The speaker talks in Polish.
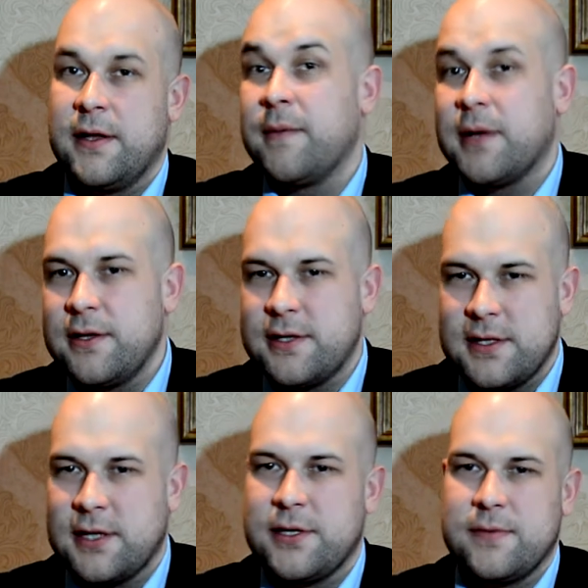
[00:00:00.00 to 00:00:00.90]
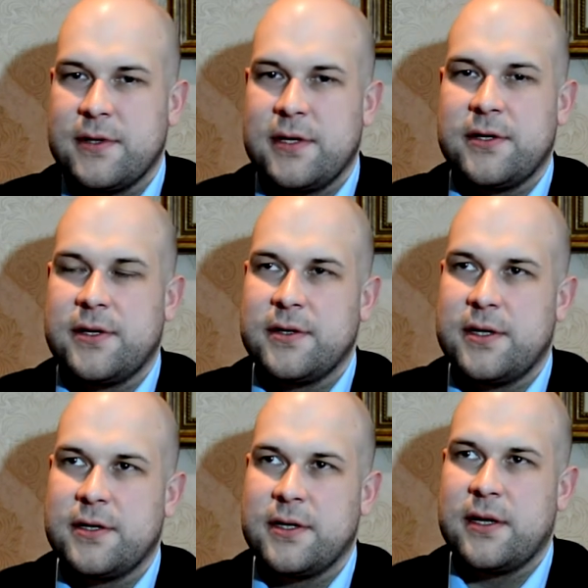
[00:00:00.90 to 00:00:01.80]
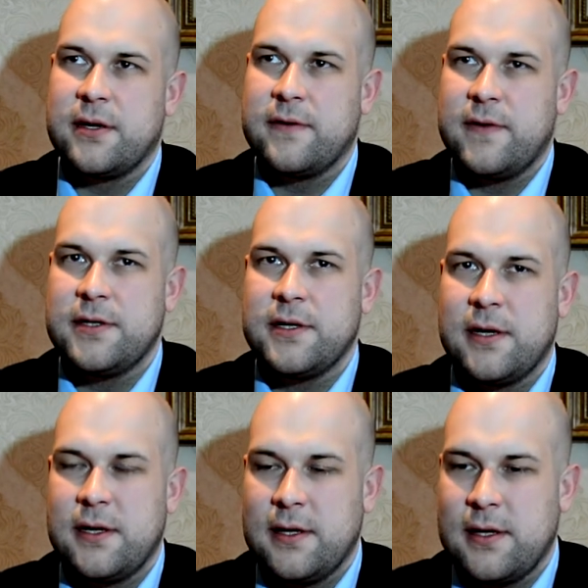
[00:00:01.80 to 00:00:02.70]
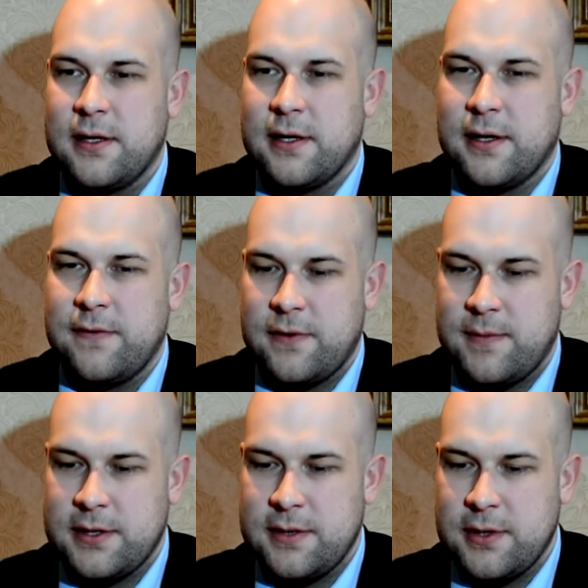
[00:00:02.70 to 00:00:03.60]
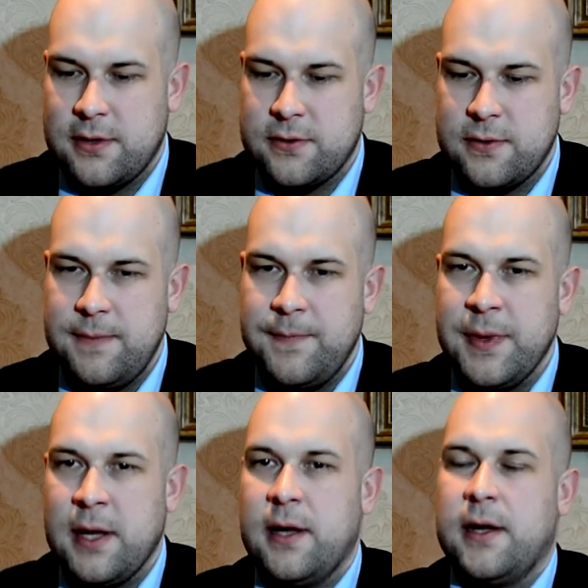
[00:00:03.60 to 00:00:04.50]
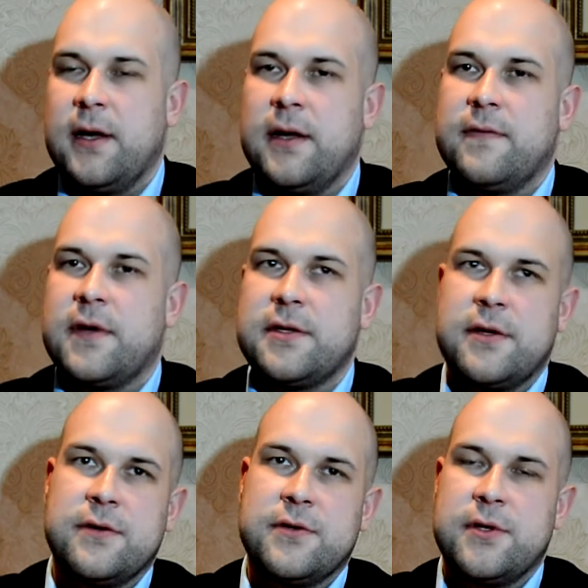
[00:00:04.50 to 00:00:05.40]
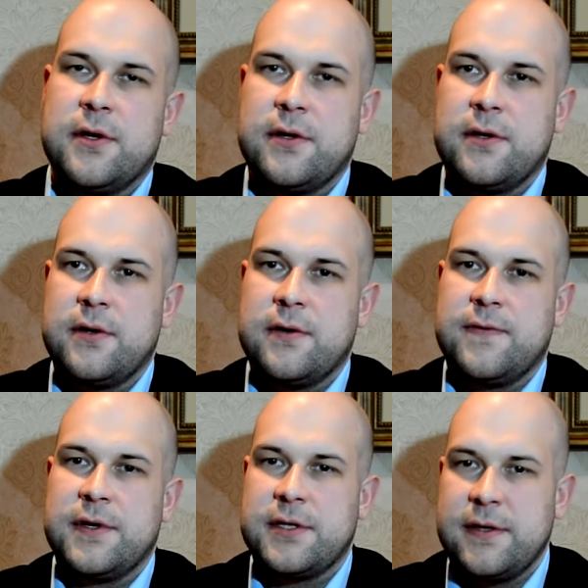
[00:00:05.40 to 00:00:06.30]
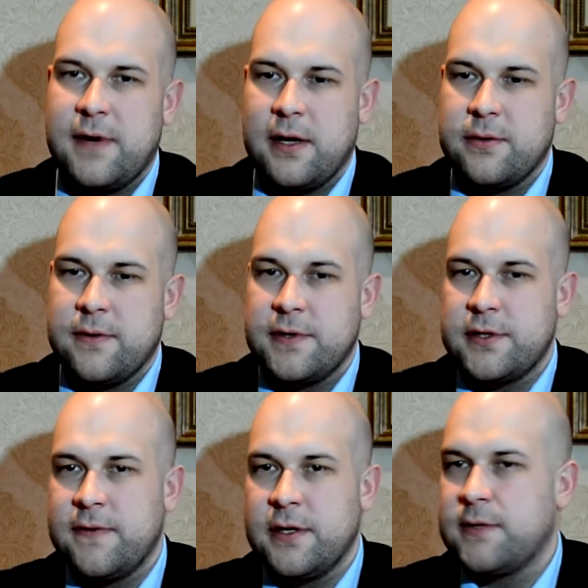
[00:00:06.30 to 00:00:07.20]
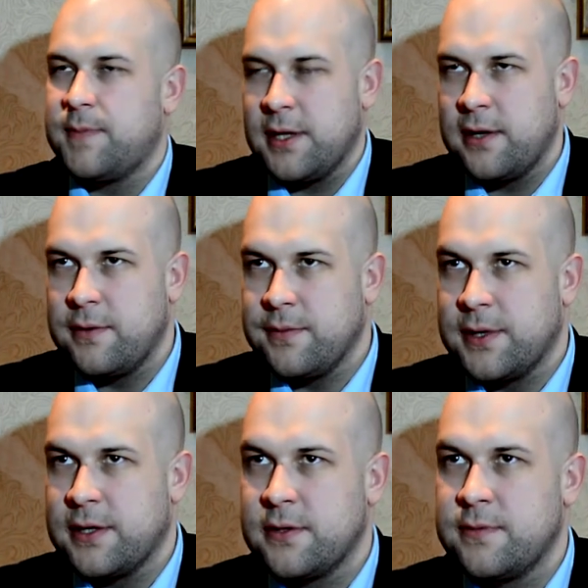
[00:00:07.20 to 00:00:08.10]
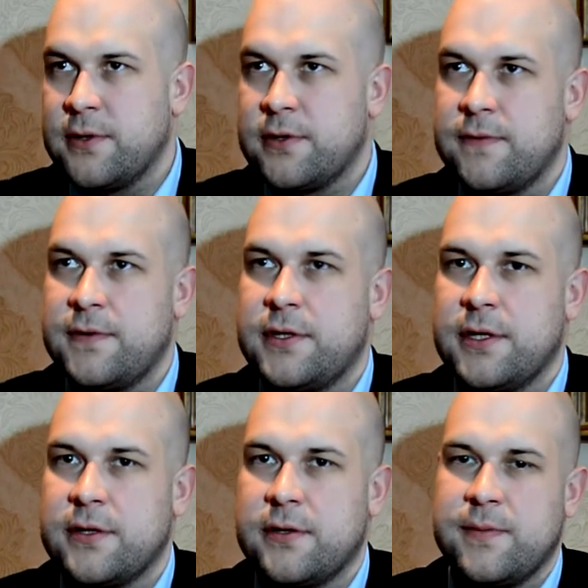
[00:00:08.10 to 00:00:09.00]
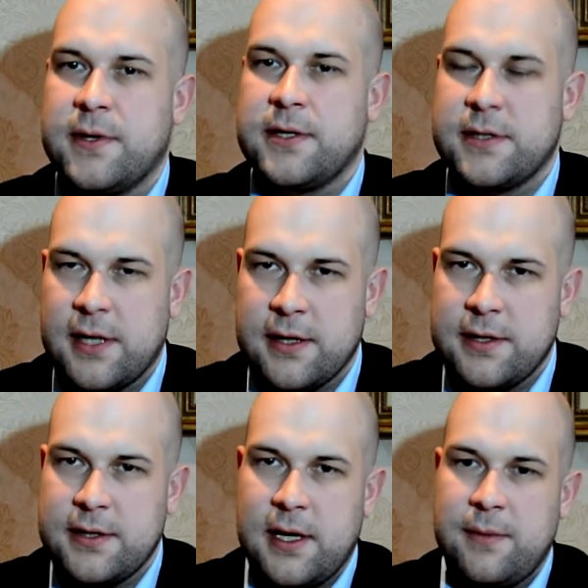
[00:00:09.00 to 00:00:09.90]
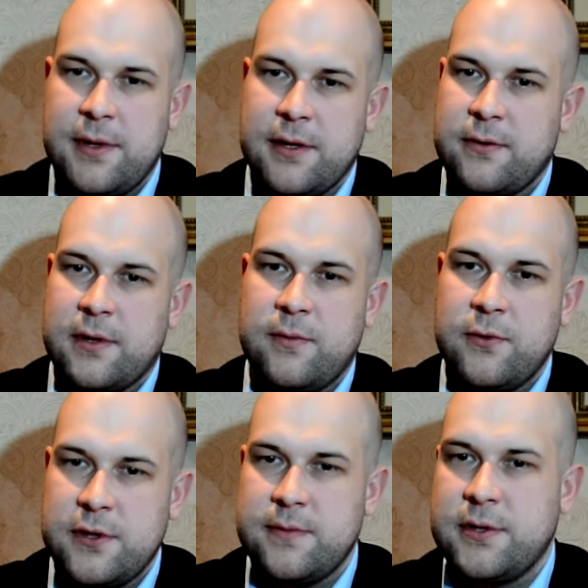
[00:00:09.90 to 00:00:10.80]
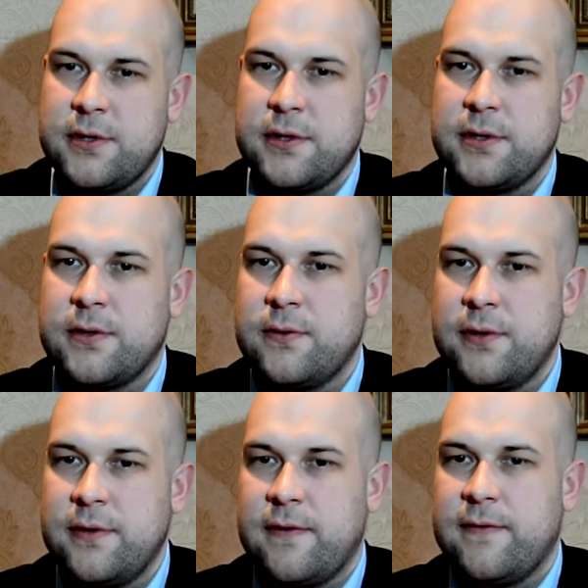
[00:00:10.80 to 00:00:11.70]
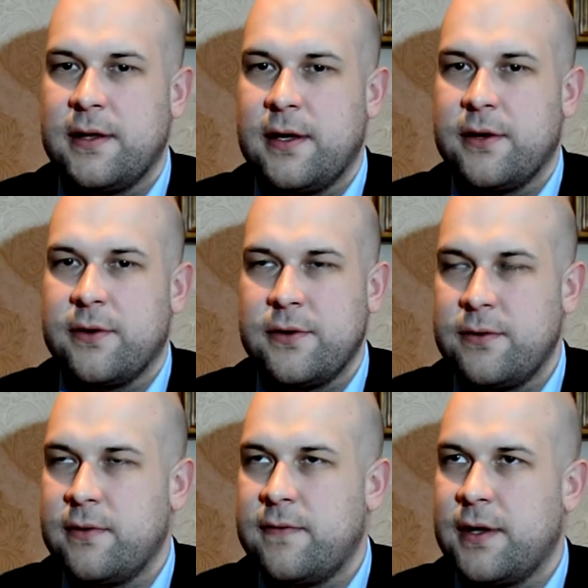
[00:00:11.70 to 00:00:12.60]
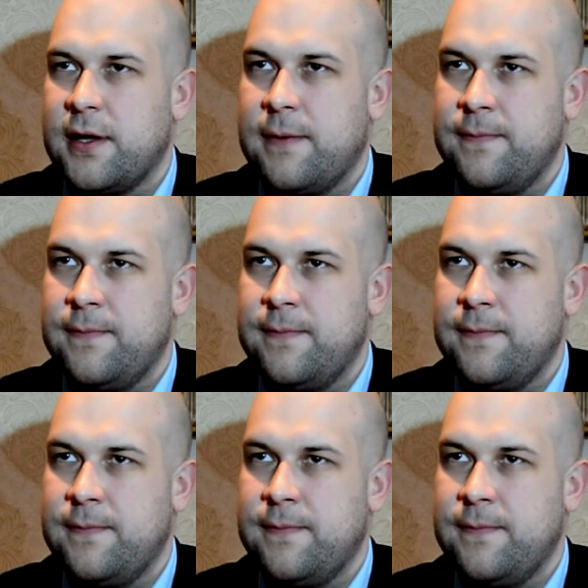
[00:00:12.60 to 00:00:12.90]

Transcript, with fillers: Nie wiem, kiedy się zacznie, zacznie, zacznie ta renowacja, ale, ale takie informacje mi doszły. Wracając do festiwalu. No, festiwal jest wspaniałą imprezą i oczywiście jest to impreza z tradycjami, która musi być kultywowana i kontynuowana kontynuowana.